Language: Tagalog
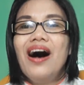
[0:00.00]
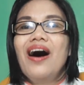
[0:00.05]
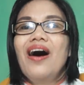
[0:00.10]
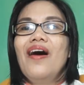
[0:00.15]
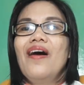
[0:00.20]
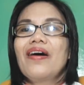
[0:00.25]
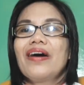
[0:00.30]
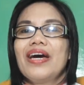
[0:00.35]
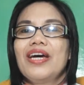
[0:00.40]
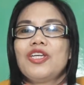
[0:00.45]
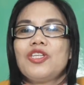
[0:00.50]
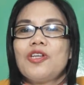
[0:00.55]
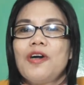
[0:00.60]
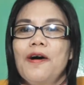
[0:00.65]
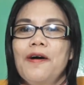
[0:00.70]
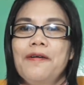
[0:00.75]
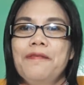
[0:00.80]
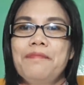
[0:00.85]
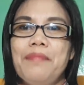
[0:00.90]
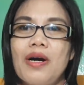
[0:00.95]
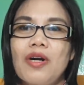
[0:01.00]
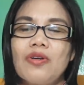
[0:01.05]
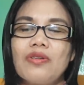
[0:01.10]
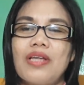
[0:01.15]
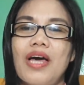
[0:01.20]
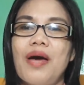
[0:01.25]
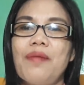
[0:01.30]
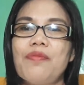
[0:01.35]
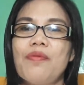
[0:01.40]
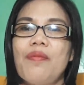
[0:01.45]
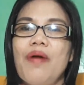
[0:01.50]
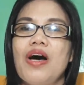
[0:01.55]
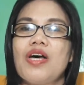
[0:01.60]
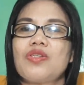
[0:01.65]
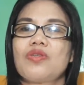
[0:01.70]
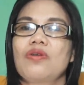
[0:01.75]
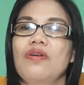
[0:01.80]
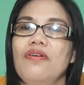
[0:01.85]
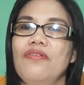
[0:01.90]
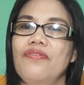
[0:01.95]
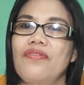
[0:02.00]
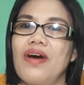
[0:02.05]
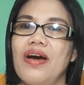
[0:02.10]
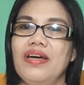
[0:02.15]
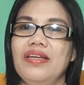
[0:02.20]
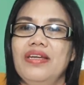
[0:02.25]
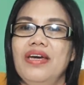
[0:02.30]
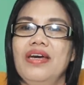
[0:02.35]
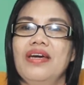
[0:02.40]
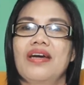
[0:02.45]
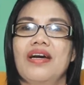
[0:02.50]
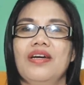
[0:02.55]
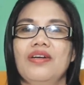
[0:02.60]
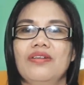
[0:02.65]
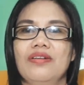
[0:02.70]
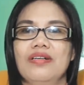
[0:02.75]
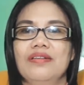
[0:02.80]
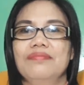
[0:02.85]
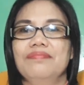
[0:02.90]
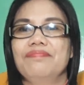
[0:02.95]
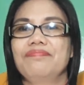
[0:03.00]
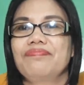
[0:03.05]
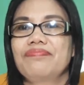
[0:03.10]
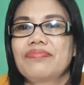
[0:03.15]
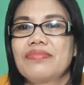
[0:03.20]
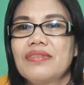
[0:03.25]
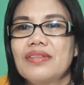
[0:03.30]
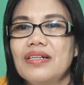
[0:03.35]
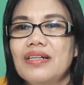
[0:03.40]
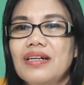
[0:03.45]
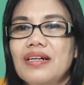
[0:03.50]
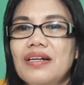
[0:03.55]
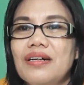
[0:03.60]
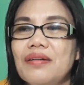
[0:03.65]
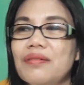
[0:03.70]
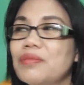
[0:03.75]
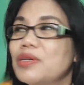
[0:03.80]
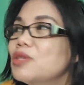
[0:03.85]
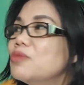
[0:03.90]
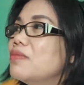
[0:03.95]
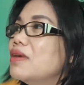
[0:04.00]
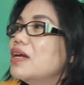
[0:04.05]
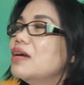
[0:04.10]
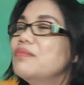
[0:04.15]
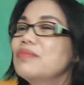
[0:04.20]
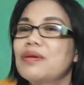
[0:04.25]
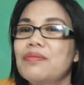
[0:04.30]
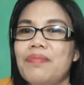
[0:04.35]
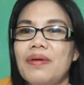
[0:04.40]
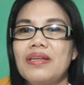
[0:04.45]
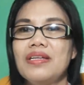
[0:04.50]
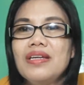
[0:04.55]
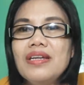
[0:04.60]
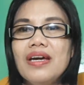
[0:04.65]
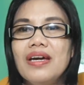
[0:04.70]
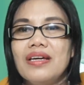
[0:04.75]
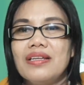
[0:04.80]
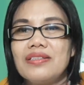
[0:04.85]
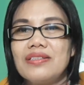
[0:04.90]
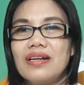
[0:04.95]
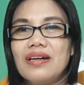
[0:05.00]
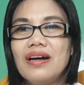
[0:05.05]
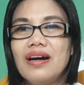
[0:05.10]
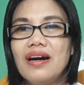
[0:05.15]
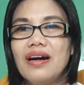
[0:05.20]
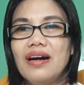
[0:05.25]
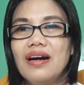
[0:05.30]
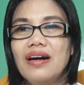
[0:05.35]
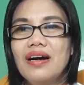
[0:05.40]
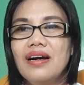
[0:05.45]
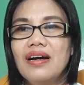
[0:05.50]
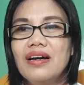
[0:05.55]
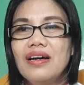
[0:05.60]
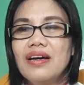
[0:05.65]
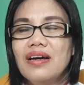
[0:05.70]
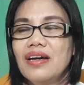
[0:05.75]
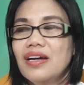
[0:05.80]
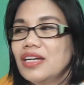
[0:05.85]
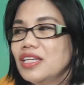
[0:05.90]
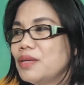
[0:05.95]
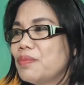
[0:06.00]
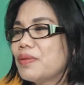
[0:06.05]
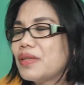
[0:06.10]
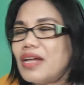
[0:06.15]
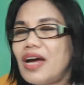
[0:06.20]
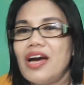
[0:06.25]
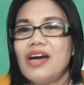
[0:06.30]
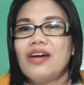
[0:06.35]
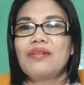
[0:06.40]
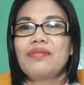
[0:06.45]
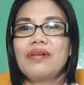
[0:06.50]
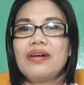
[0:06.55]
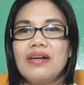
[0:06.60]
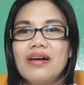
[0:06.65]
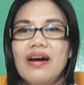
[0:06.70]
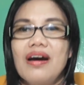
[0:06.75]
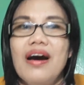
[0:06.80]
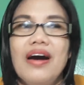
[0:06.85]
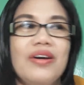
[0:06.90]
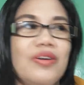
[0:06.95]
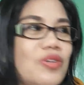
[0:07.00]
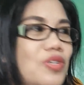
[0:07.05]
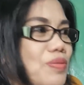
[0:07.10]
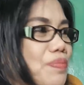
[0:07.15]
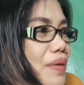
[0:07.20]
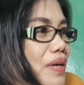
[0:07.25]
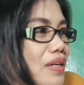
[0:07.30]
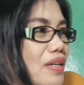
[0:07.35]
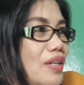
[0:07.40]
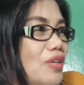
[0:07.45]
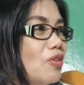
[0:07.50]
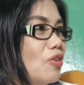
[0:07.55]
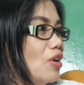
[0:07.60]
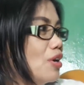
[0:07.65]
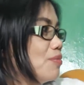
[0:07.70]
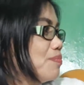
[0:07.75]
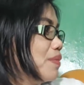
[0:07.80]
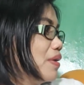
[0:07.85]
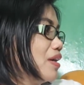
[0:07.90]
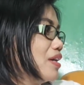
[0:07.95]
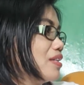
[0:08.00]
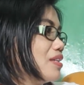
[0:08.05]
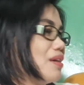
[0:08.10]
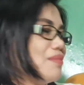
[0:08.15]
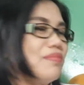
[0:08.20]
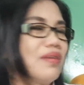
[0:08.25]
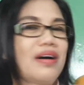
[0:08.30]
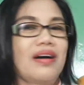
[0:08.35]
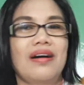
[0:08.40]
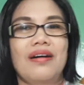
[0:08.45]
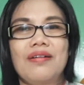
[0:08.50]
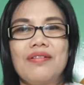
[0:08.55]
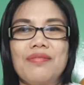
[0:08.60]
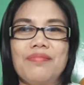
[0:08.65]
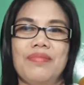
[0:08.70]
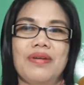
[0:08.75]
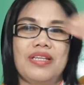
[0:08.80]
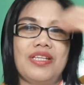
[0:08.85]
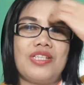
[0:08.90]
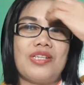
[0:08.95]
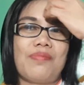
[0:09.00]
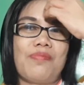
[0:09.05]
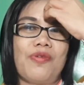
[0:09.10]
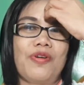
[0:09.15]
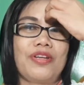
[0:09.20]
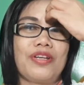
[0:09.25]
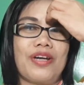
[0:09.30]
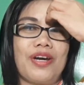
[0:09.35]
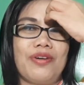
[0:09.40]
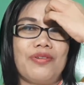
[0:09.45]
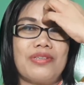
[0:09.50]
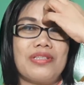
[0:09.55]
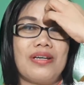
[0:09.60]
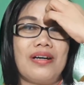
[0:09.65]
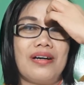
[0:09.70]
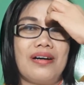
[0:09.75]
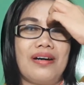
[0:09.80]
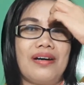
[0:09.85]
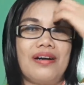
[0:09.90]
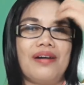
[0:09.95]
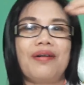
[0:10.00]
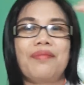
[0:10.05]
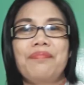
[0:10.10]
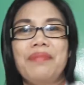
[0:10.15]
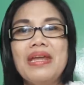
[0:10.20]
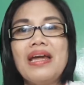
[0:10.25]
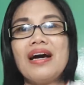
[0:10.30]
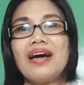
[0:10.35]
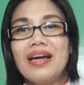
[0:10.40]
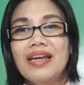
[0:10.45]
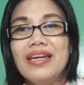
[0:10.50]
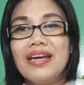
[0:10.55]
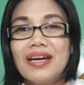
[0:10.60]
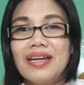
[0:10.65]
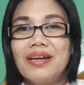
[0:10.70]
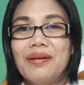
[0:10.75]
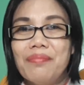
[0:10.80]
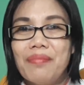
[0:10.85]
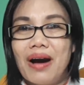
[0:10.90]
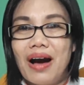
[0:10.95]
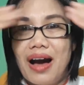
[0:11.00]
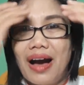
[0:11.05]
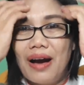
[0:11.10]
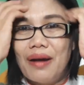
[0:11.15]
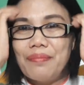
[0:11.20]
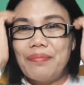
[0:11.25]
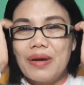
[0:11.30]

Okay, so bago tayo pumasok, Friday ngayon, uh, medyo malamig pa din eh. Tsaka, hindi pa tayo ayos pag, ayoko lang pakita, baka ma-disappoint kayo sa pinanggalingan ng baha.